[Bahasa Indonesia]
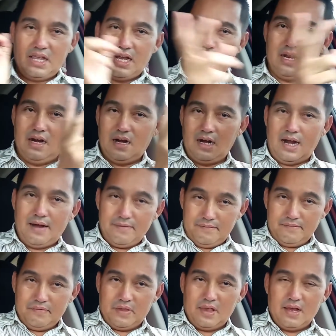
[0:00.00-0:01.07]
jadi lelap
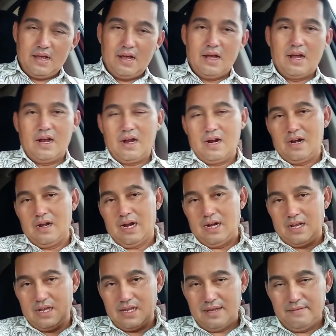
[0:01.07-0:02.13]

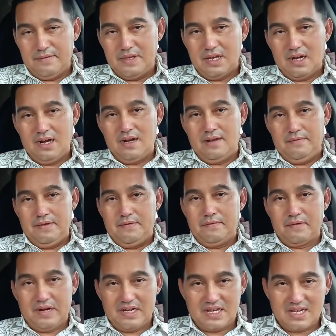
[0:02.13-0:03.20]
dan kita menjadi lebih
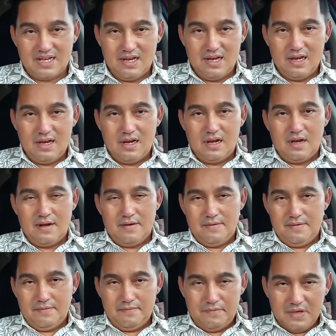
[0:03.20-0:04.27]
fresh.
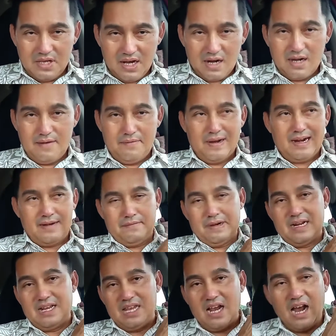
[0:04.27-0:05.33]
Pisang dimakan
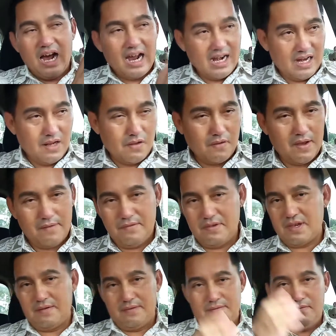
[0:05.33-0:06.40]
pada siang hari juga
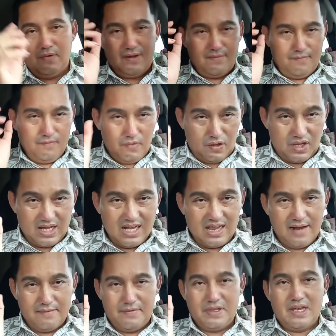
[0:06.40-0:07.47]
bisa membuat mood
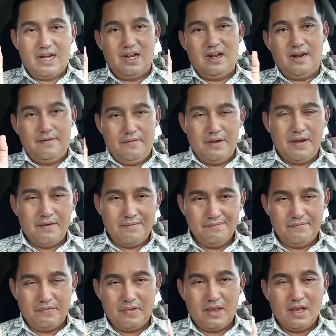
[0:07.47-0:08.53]
kita menjadi lebih
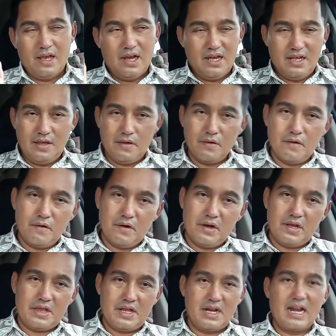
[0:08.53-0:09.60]
enjoy,
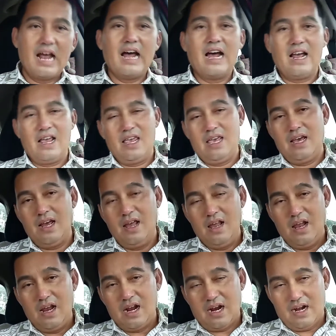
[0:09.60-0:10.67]
tenang ya.
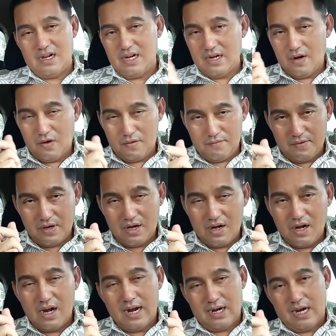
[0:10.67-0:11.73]
Karena hormon
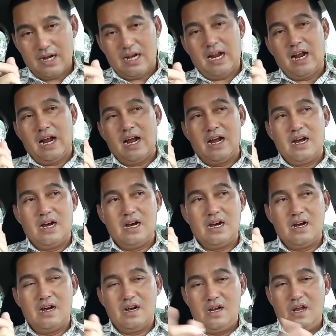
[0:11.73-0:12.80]
karena
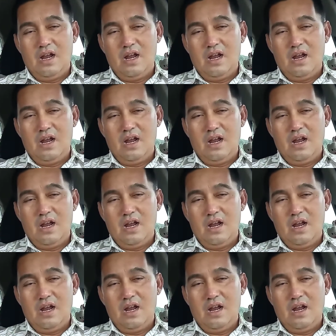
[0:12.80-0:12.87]
uh,